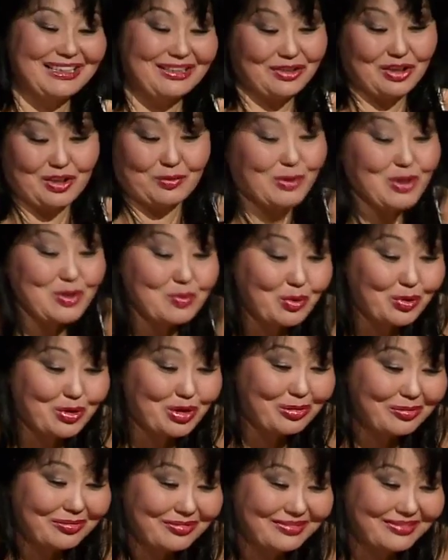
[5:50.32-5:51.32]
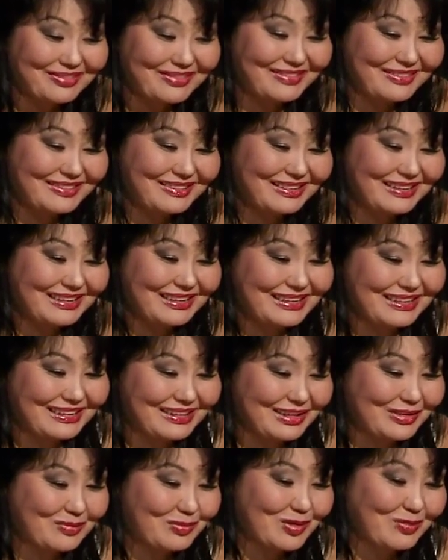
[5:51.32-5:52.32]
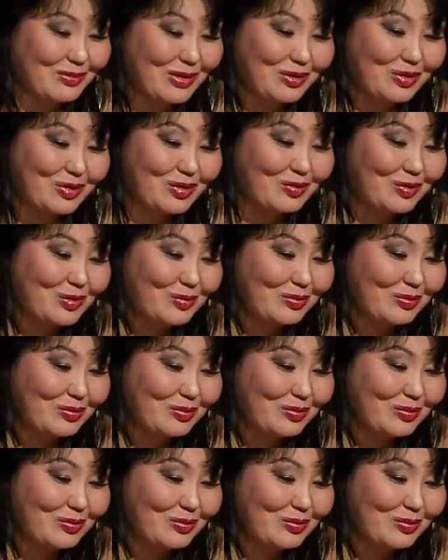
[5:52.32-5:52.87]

Сейчас посмотрим. Смотри, его